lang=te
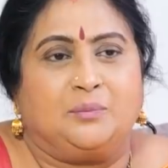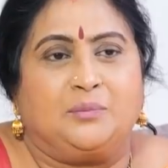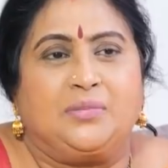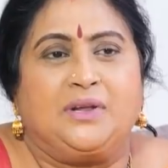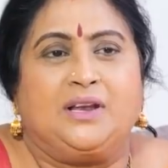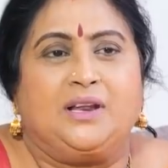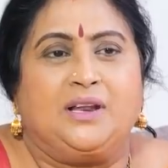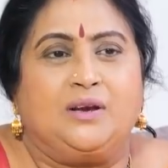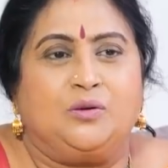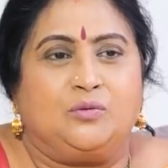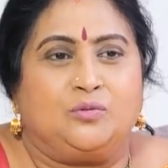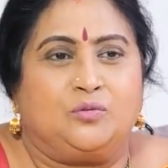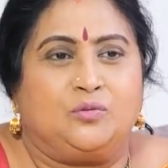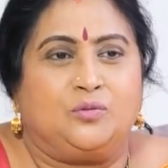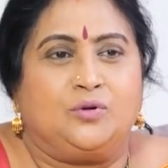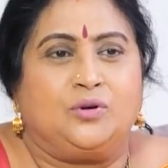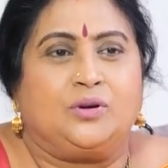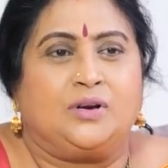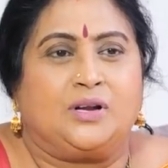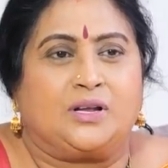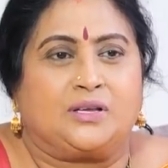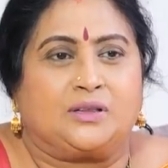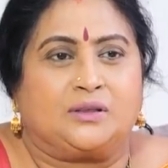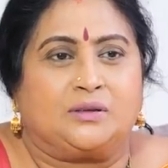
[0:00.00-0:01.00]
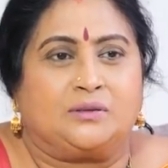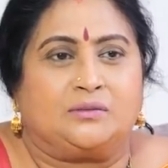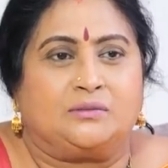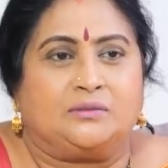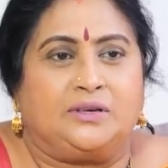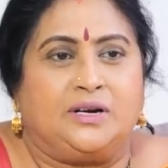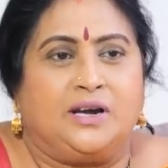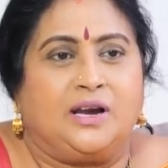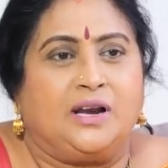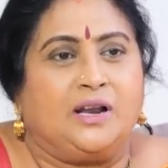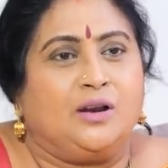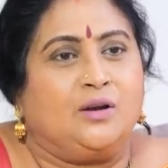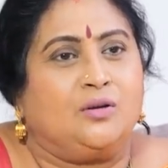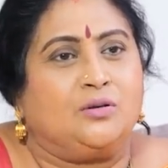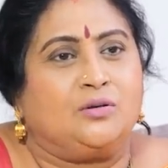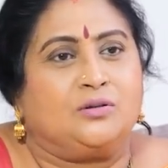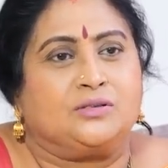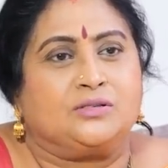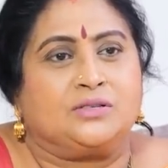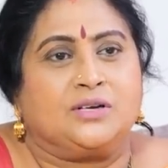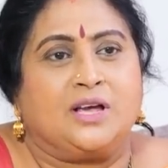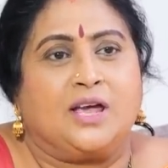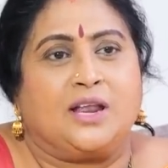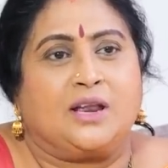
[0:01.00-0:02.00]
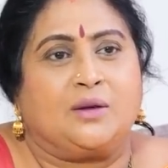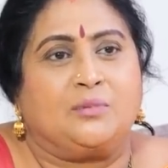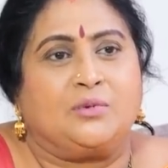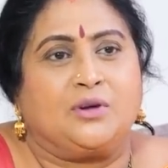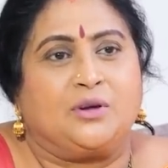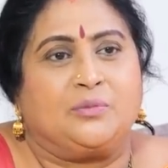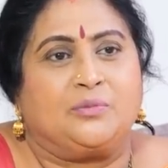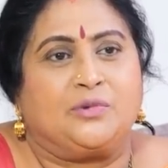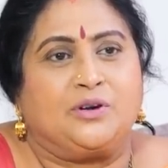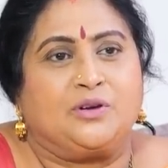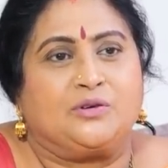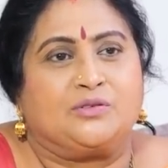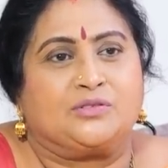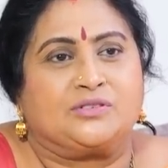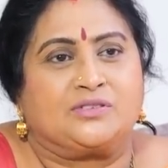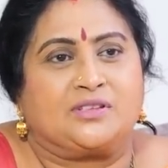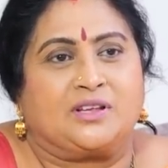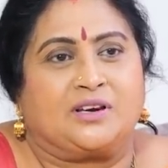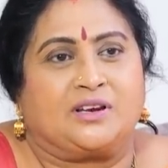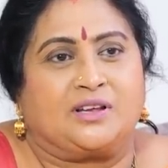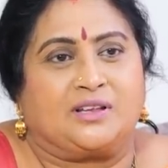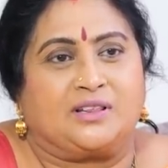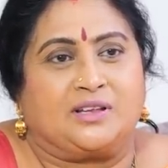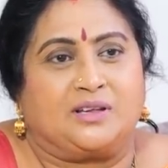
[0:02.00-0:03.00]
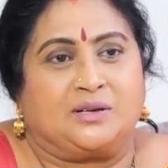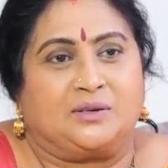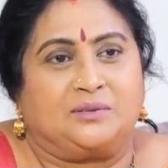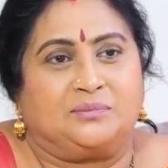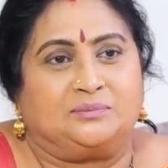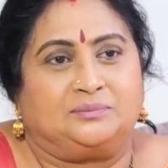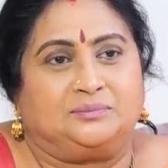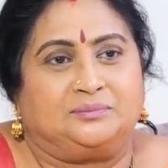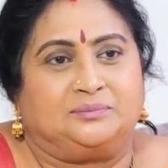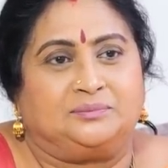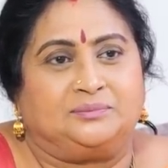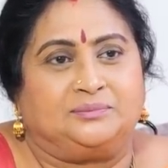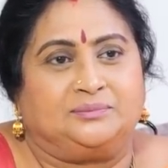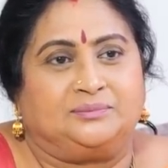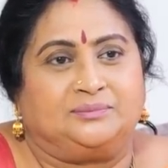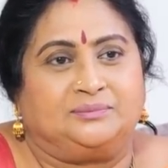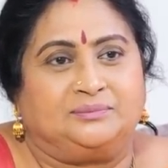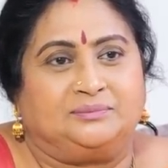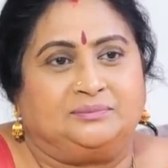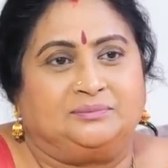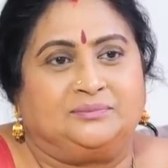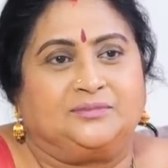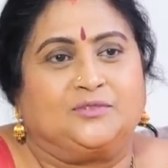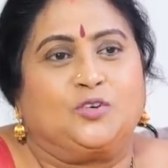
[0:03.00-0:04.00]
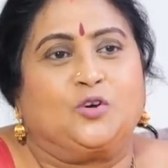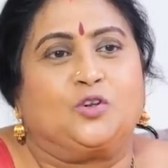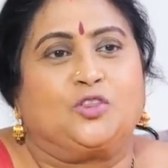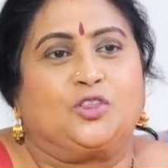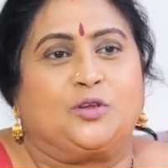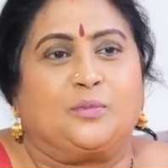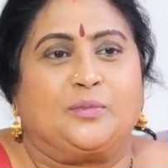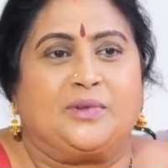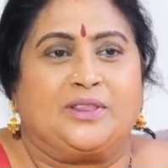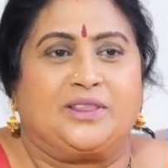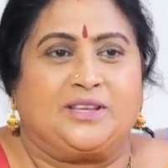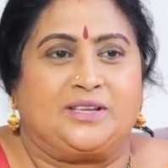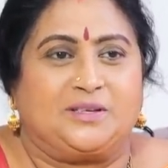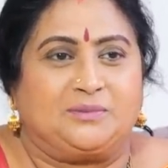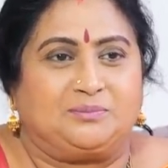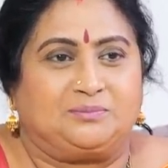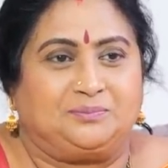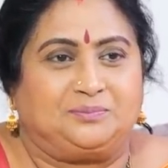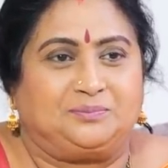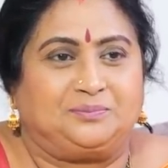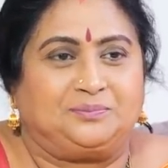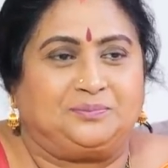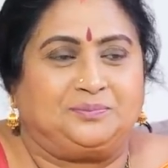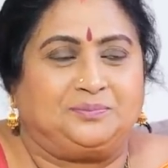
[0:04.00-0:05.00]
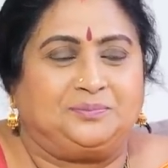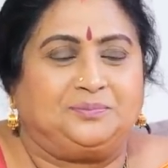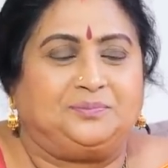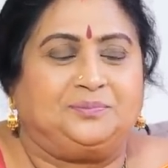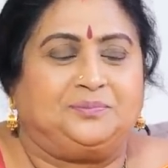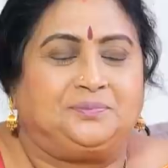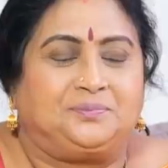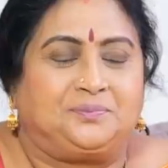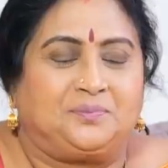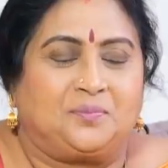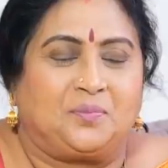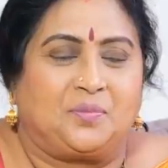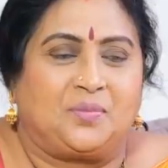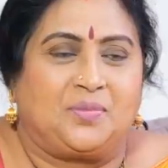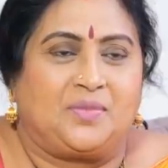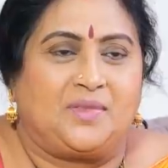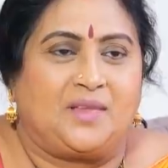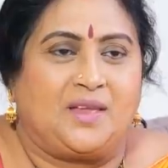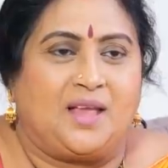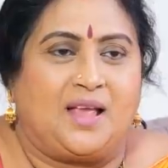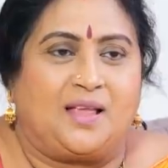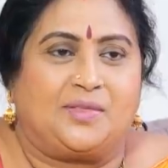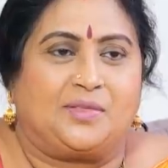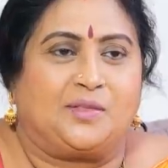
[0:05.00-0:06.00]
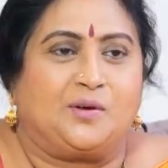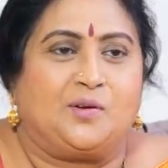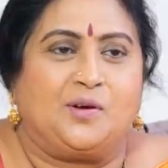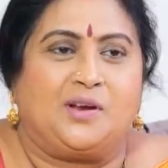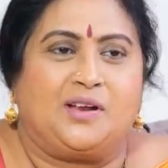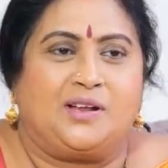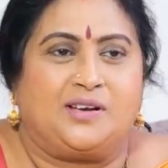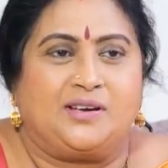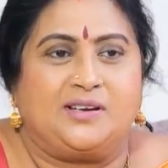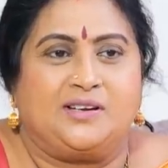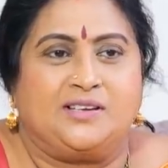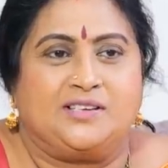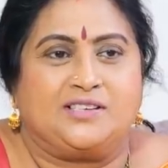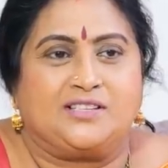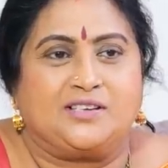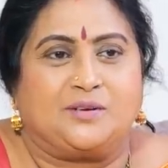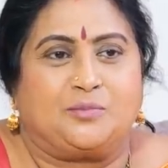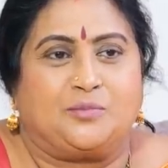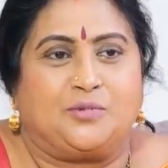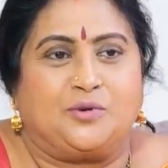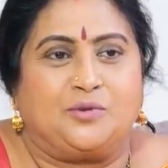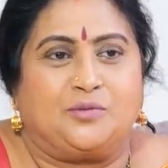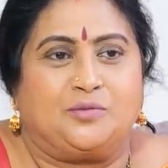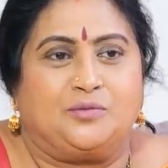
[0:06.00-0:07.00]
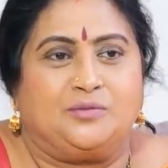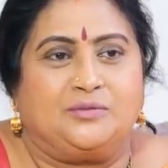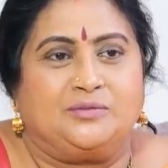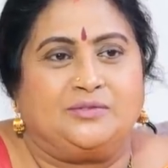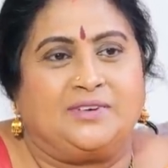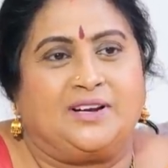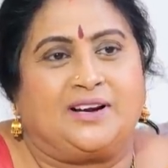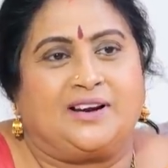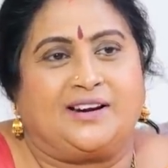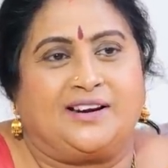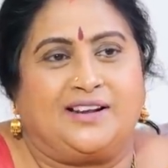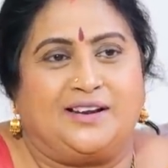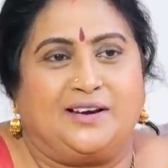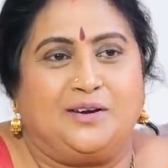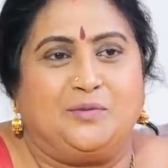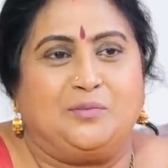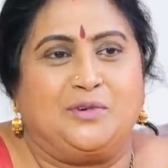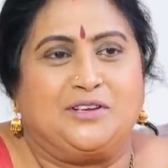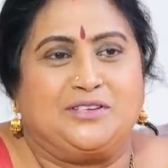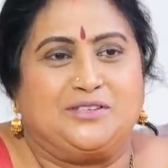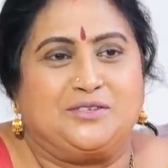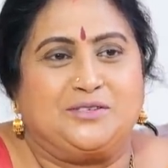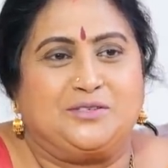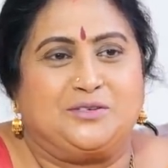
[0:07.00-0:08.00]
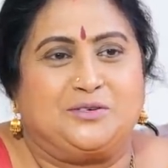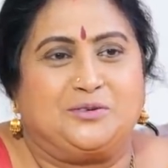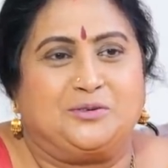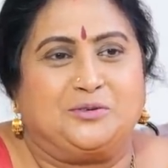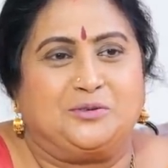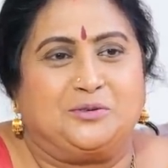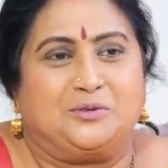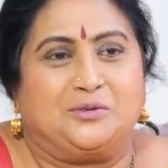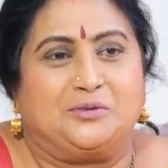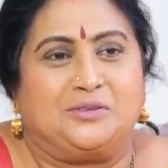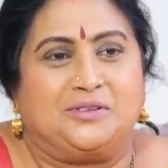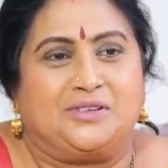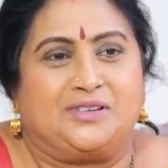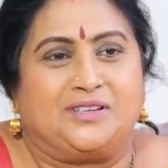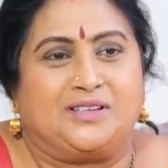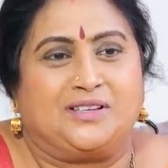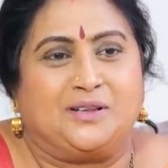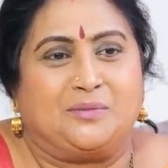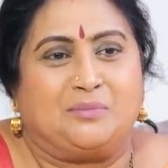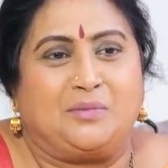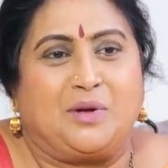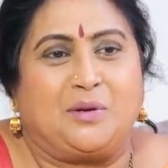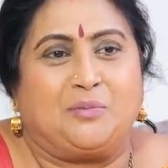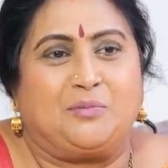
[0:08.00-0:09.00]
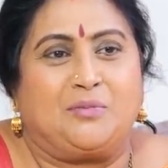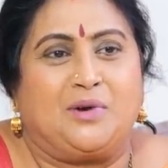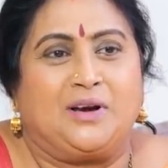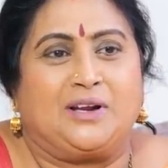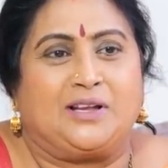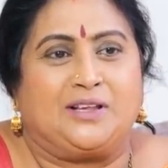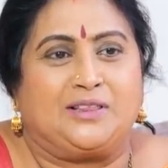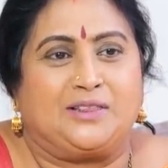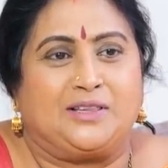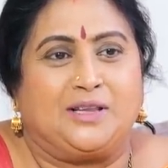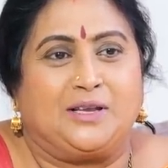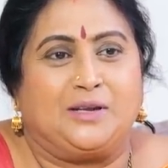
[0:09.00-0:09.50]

పిల్లలు ఉడుకు రక్తం ఇళ్లలో కొంచెం గారాభంగా పెరిగి వస్తారు కదా కొంతమంది అందరూ అలా నేను చెప్పను ఎక్కడైనా మంచి చెడు ఉంటుంది కదా పాప వాళ్ళకి అది